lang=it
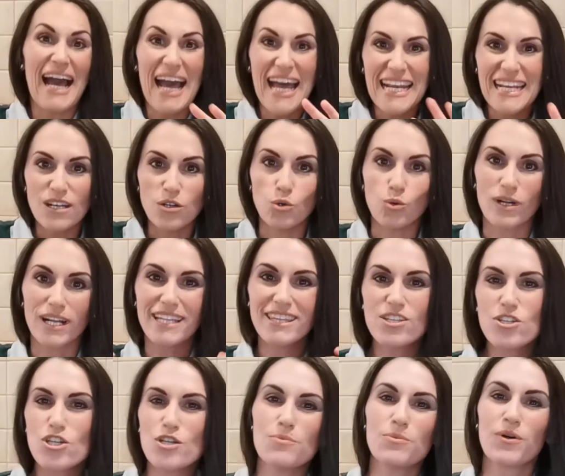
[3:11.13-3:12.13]
allora,
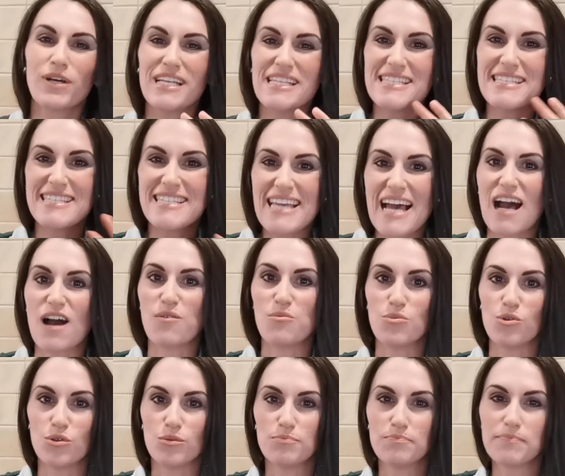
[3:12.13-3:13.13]
diciamo che
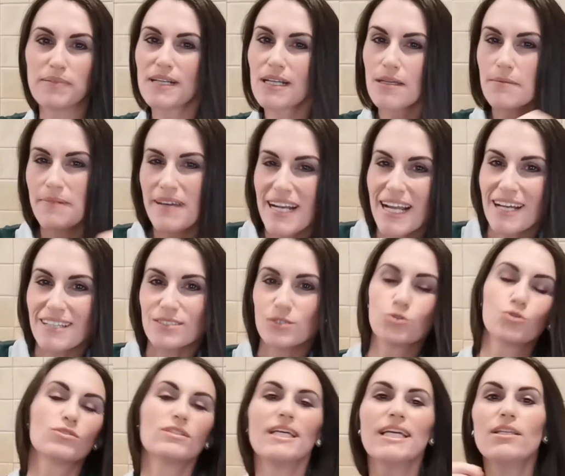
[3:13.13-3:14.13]
stiamo preparando
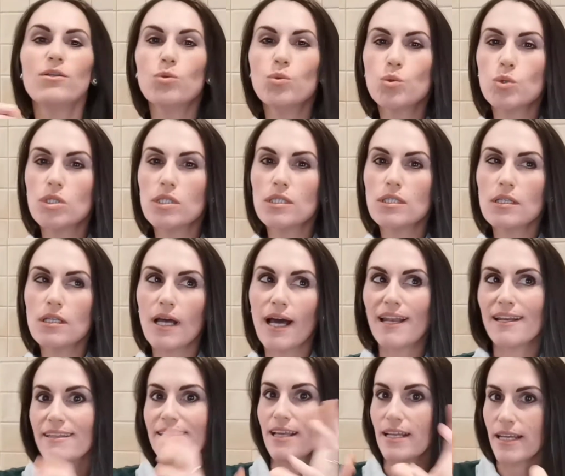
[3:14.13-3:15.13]
dei noodle
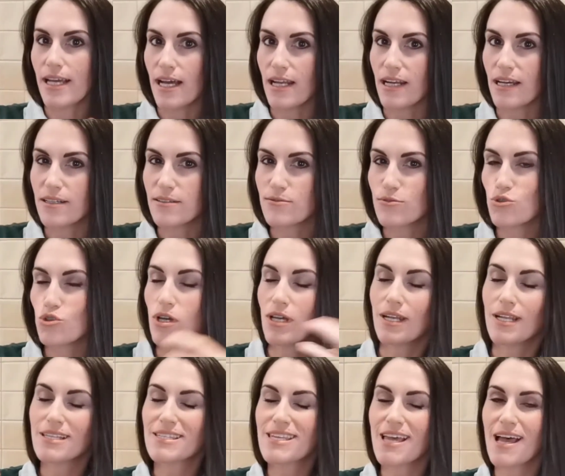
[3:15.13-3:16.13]
all'italiana, cioè
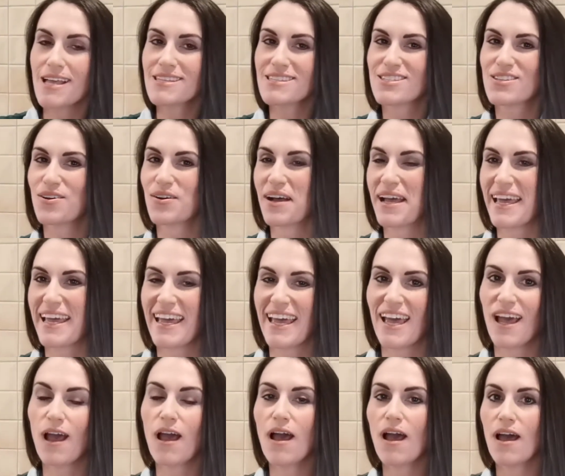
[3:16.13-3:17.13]
nel senso
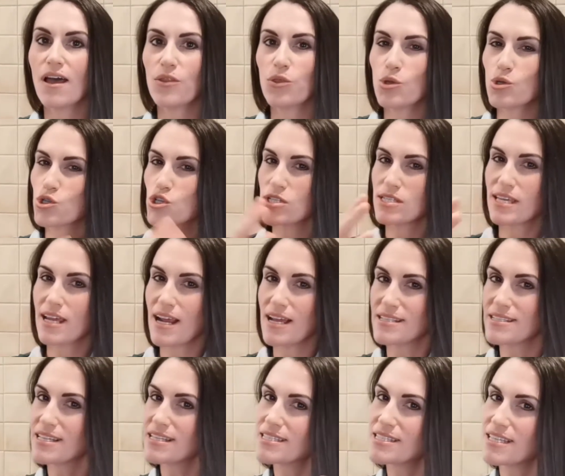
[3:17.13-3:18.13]
che non ci sarà
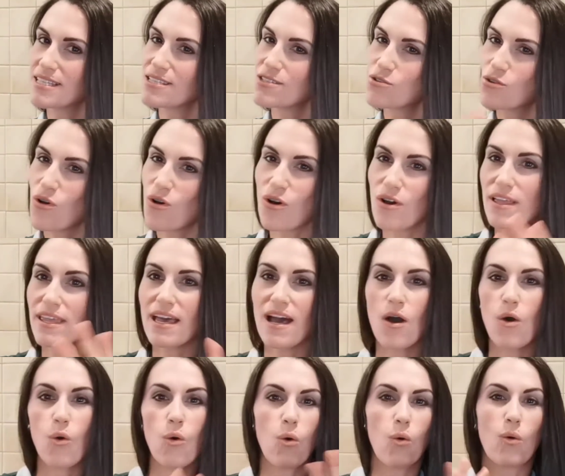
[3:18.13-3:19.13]
salsa di
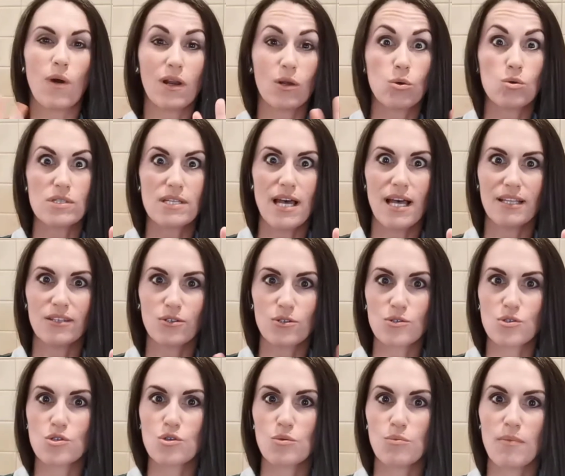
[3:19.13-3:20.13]
soia o qualcos'altro,
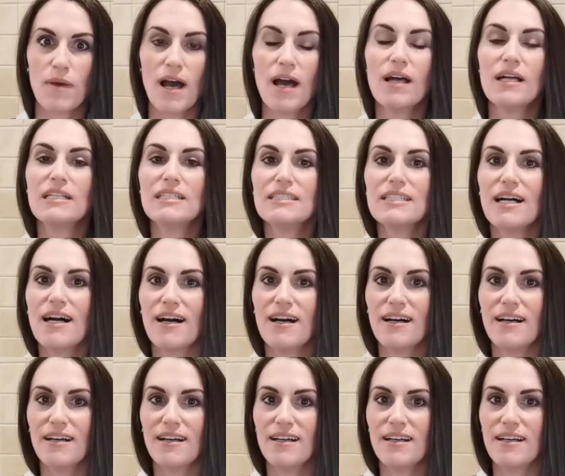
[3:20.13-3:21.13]
insomma,
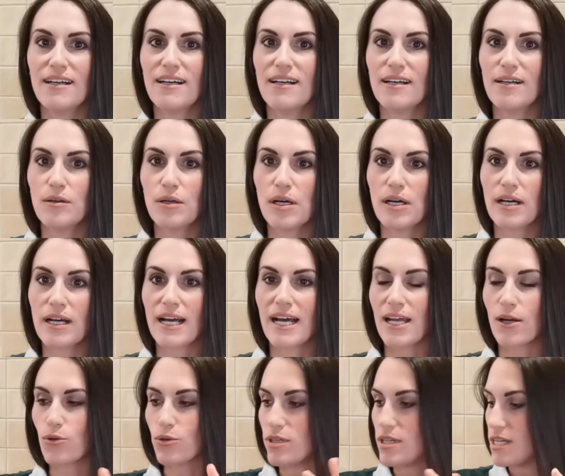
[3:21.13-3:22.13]
eh,
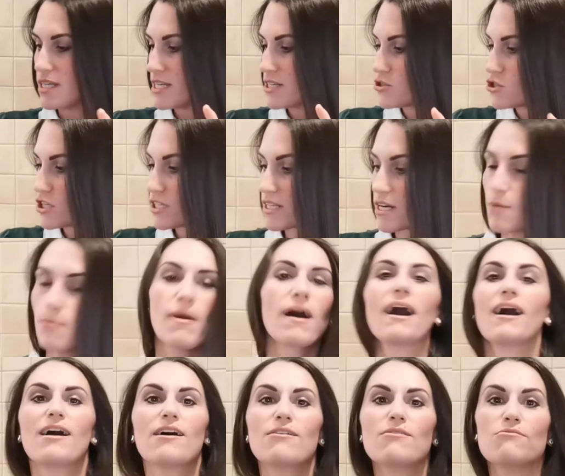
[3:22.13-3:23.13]
carotine, eccetera,
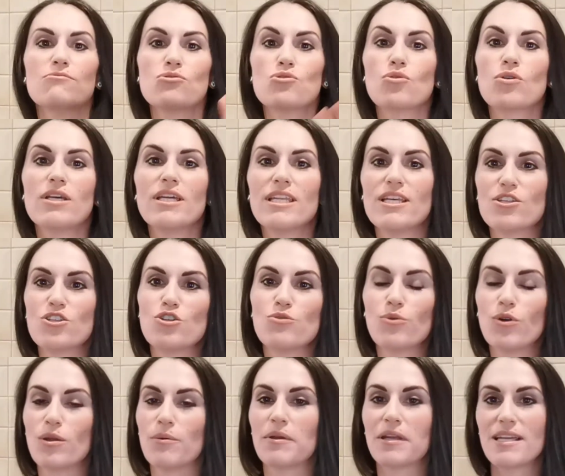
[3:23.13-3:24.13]
ma zucchine e
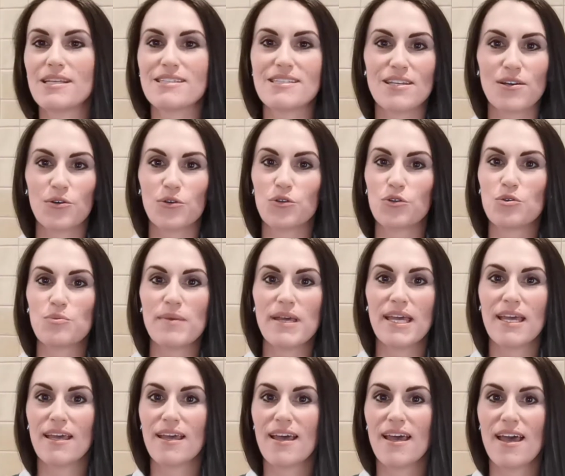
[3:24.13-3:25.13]
cipolle perché secondo
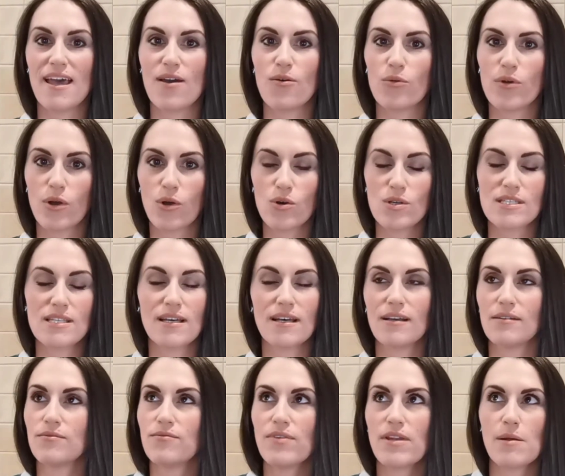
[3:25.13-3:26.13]
me è una
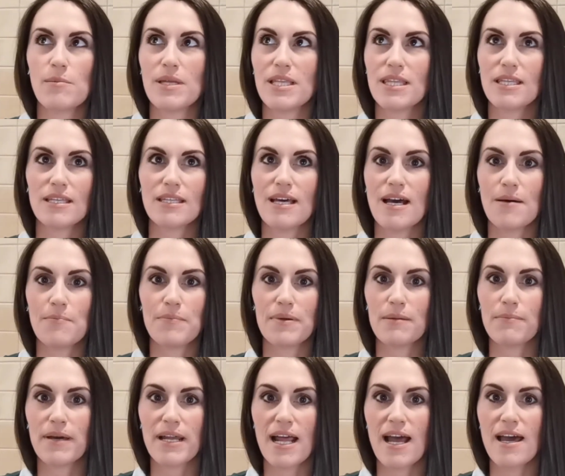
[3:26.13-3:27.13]
cosa veramente da
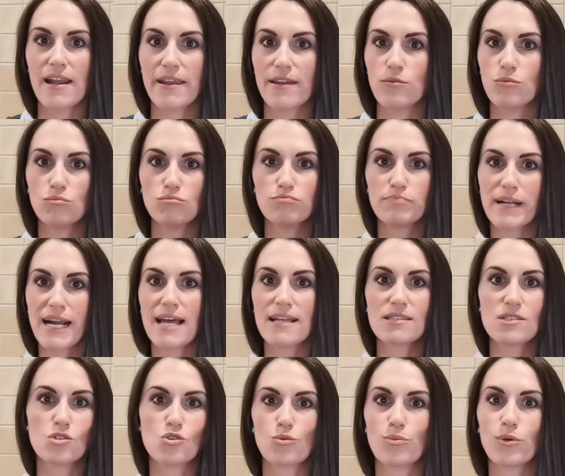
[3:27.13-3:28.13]
preparare un
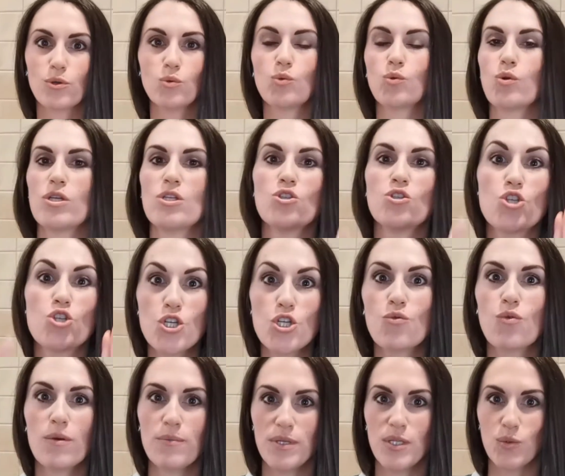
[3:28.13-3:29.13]
pranzo pronto in
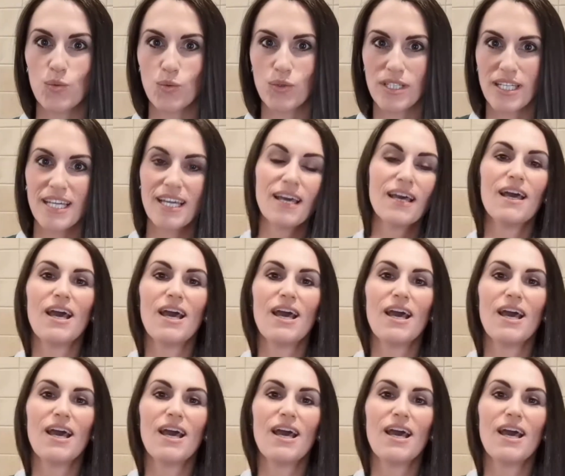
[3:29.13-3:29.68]
5 minuti.